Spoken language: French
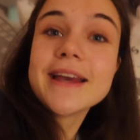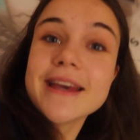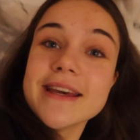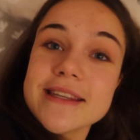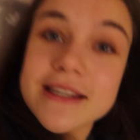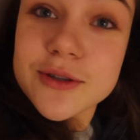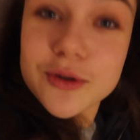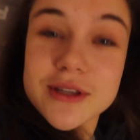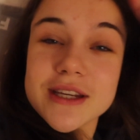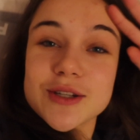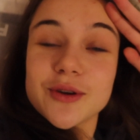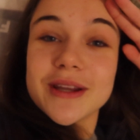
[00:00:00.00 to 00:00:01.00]
Et c'est sur
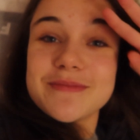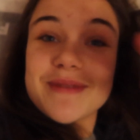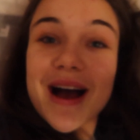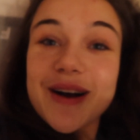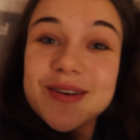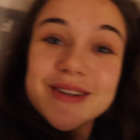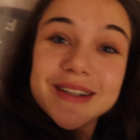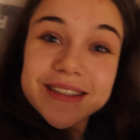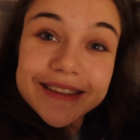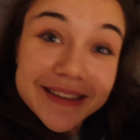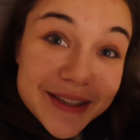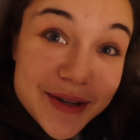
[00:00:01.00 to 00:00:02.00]
ces jolies paroles
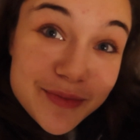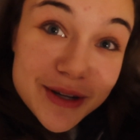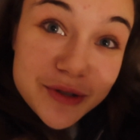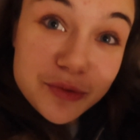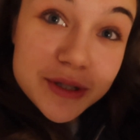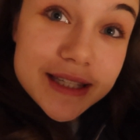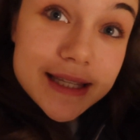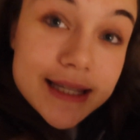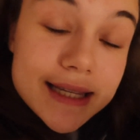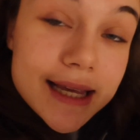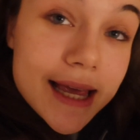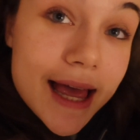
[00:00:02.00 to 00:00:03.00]
que moi je vous dis
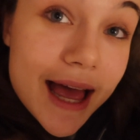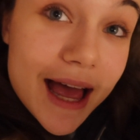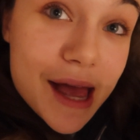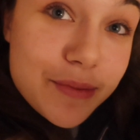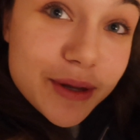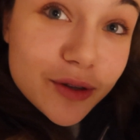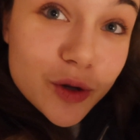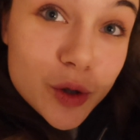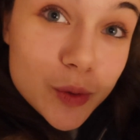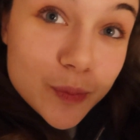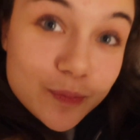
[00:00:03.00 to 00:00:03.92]
à bientôt